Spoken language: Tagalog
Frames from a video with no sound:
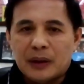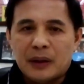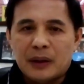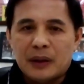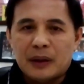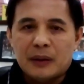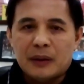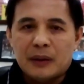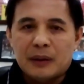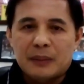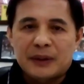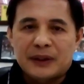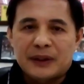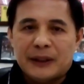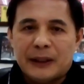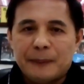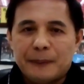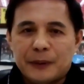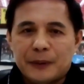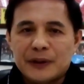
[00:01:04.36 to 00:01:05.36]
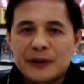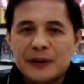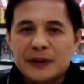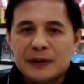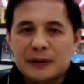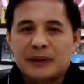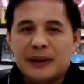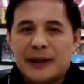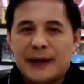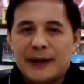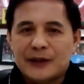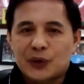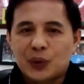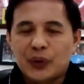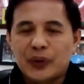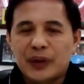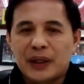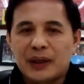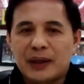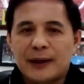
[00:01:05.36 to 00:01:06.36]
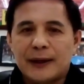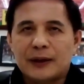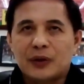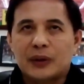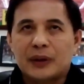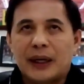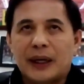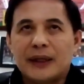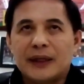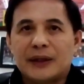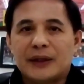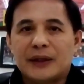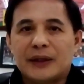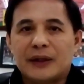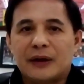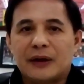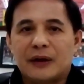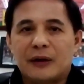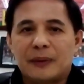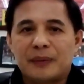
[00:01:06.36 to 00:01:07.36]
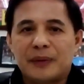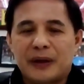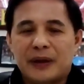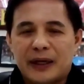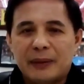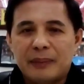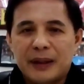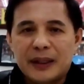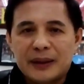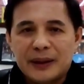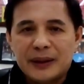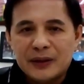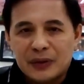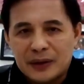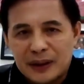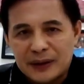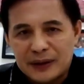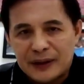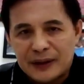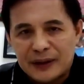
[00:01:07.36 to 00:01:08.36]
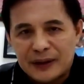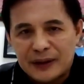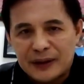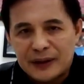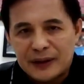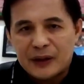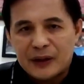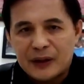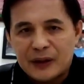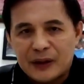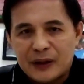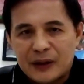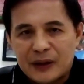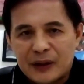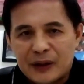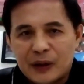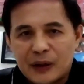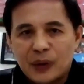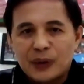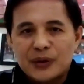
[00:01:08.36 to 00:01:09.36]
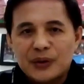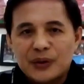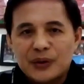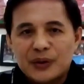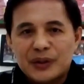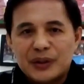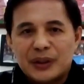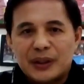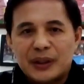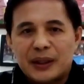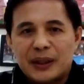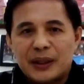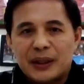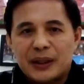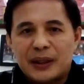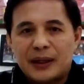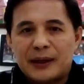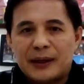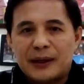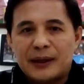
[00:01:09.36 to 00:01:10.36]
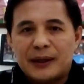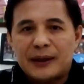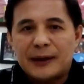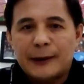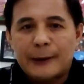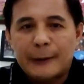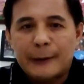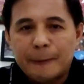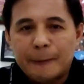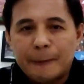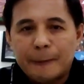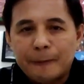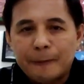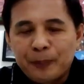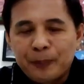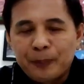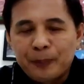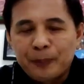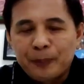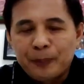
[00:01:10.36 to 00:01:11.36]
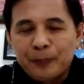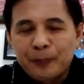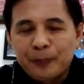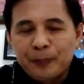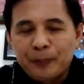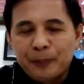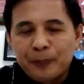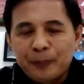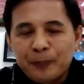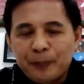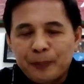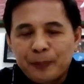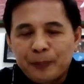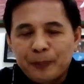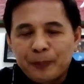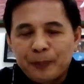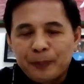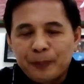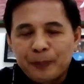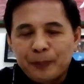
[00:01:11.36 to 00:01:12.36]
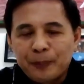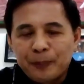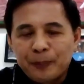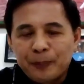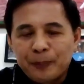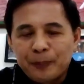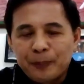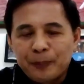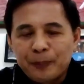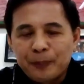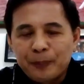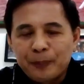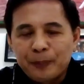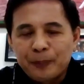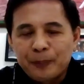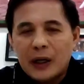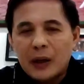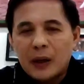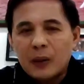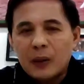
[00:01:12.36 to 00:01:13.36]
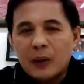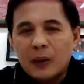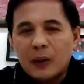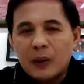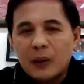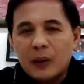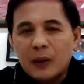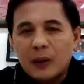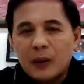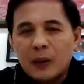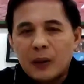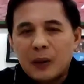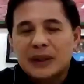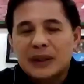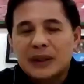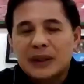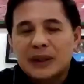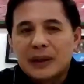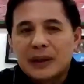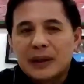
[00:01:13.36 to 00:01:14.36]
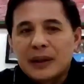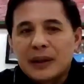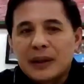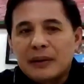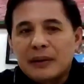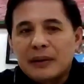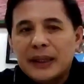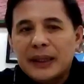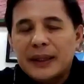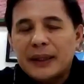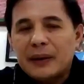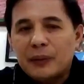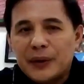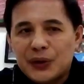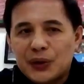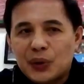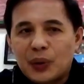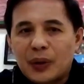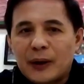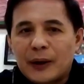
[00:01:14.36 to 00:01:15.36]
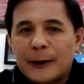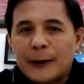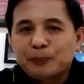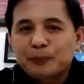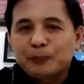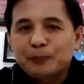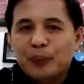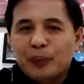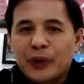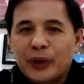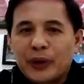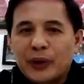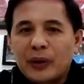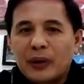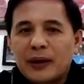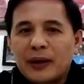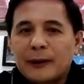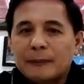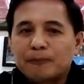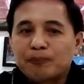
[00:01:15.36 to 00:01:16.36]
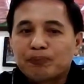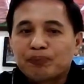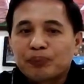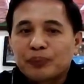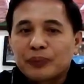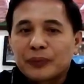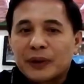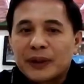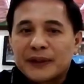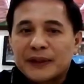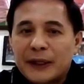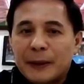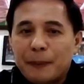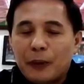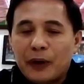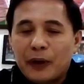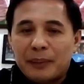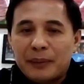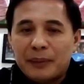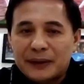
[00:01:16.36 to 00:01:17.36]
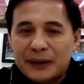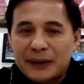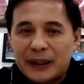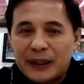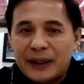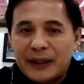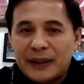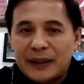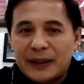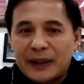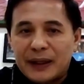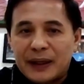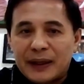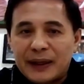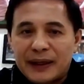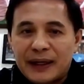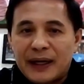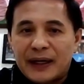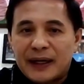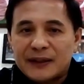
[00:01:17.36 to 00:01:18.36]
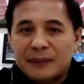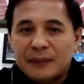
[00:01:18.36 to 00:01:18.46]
uh, matapos. Uh, but as to the uh, totality of the rehabilitation, that includes the uh, uh, compensation that uh, our uh, constituents uh, really wish to, uh, you know, uh,